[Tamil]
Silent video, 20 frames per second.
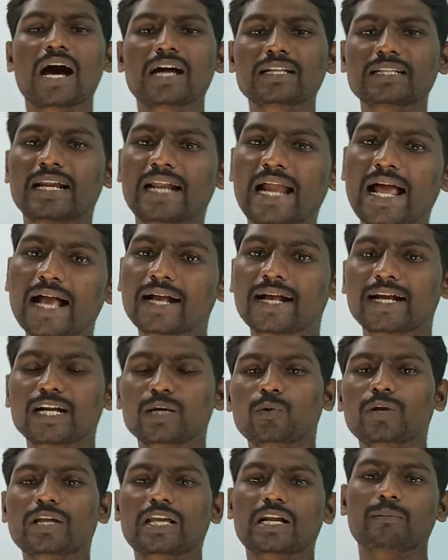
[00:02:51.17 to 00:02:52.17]
அந்த ரேங்க்
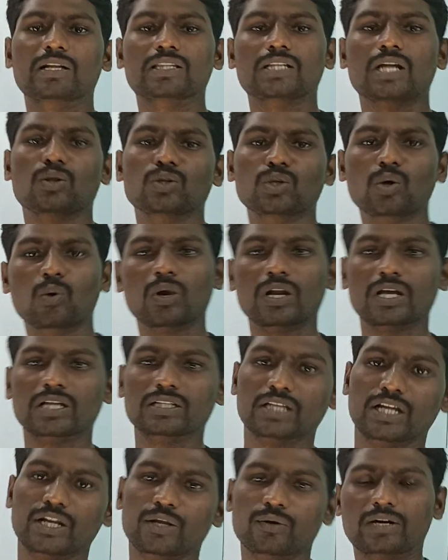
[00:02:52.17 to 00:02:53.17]
கண்டுபிடிக்கிற மெத்தட் வந்து
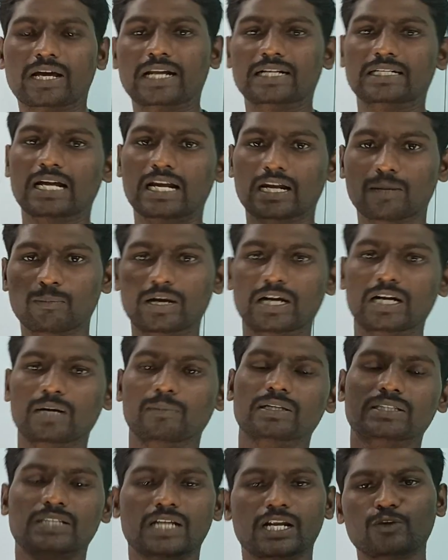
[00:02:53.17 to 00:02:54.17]
உங்களுக்கு தெரியும் கரெக்டாக நம்ம
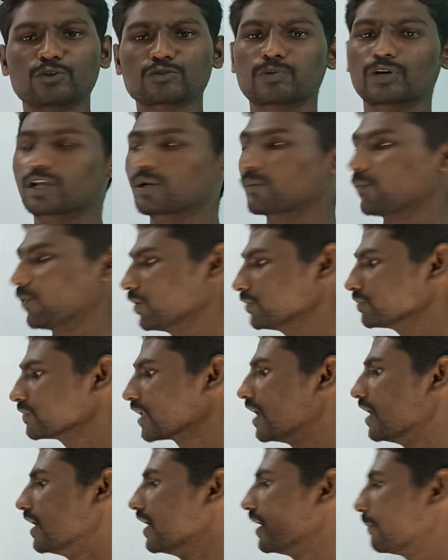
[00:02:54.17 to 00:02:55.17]
ரெண்டு மெத்தட்ல யூஸ் பண்ணியிருப்போம்
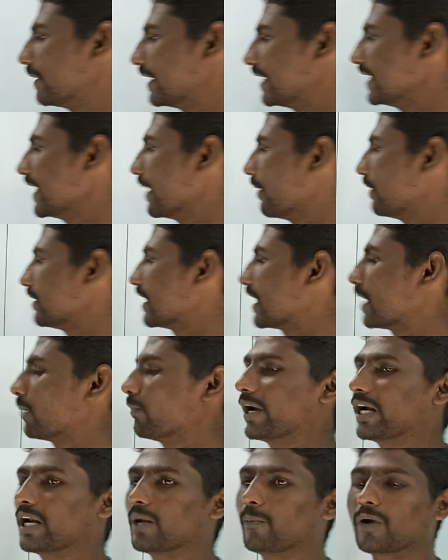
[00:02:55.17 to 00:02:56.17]
பட் இங்கே வந்து
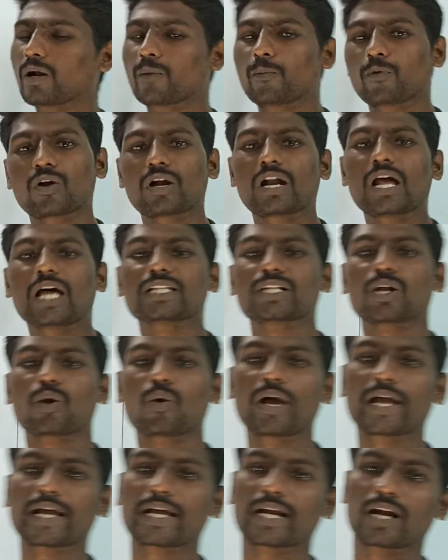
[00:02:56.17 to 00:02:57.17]
நம்ம என்ன பண்ண போறோம்னா அந்த
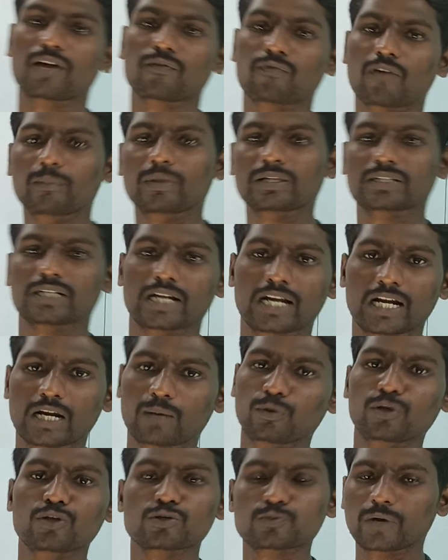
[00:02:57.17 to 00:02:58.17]
ரோ எக்லான் ஃபார்ம் மெத்தட்லேயே
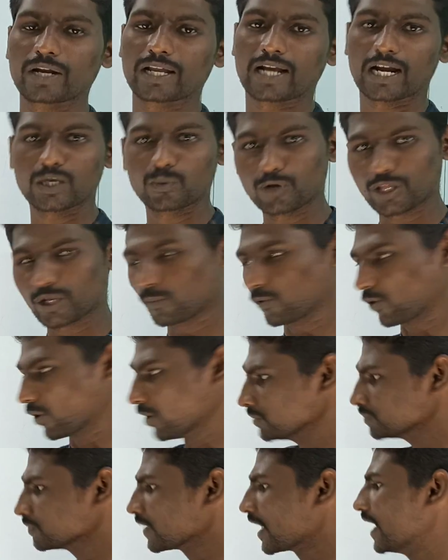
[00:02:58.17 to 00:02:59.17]
நம்ம யூஸ் பண்ணி கண்டுபிடிக்க
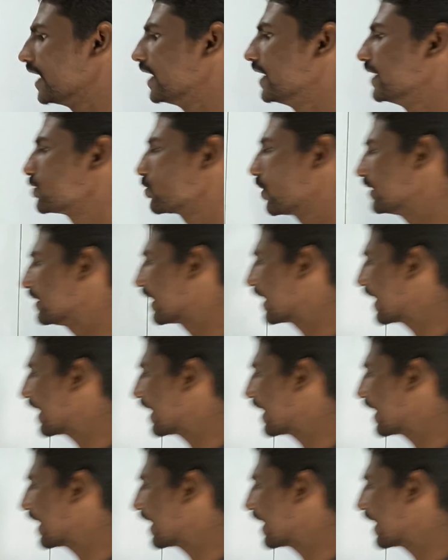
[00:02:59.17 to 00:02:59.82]
போறோம் ஸோ இந்த